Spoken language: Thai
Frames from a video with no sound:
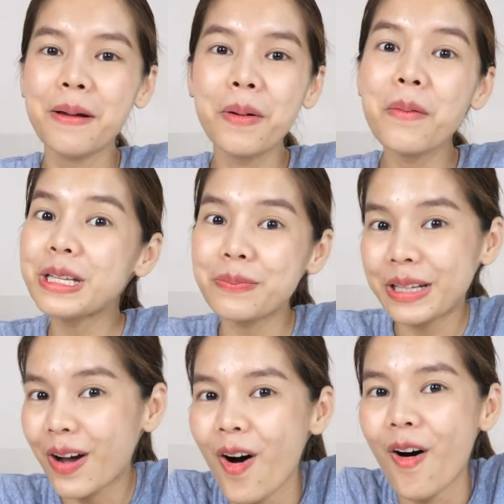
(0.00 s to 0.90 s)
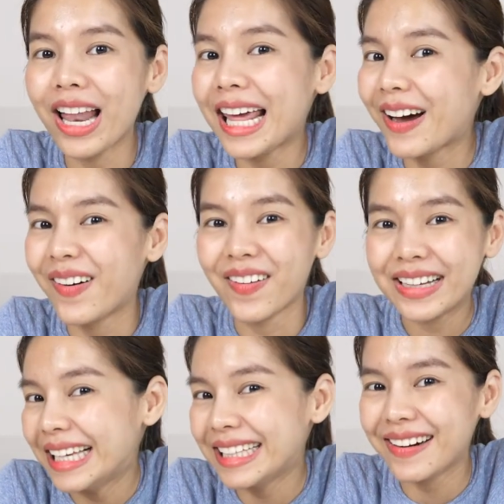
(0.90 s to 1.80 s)
ไม่ว่าจะเป็นของอะไร ของ
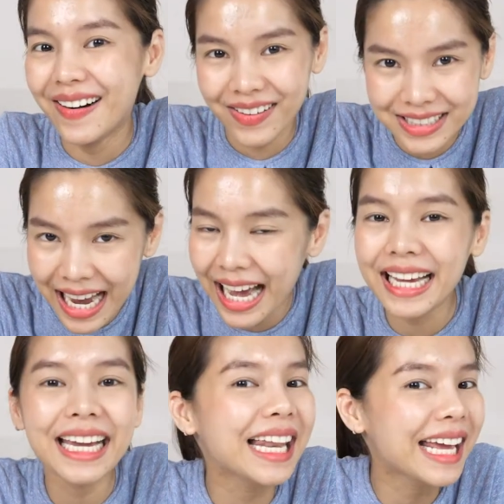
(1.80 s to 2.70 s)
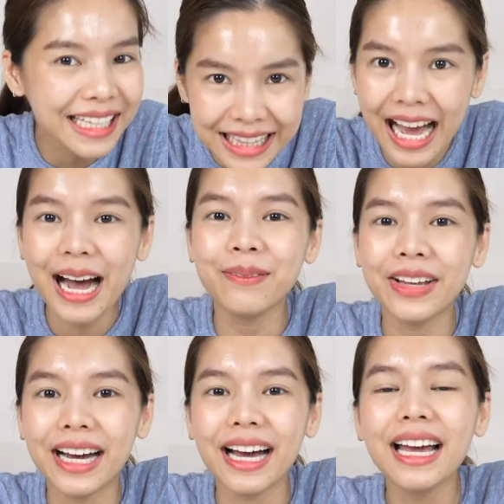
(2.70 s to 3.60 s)
กินของใช้อะไรก็ตาม
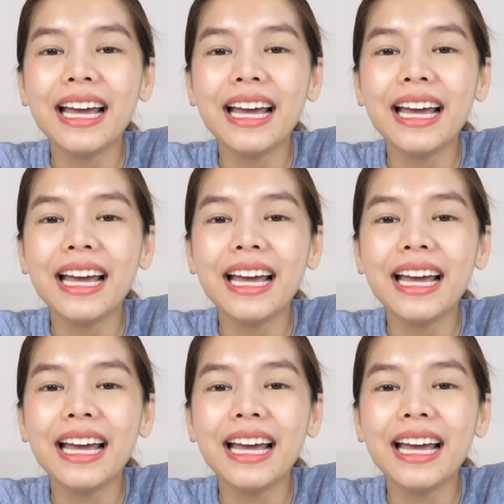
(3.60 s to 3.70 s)
นะคะ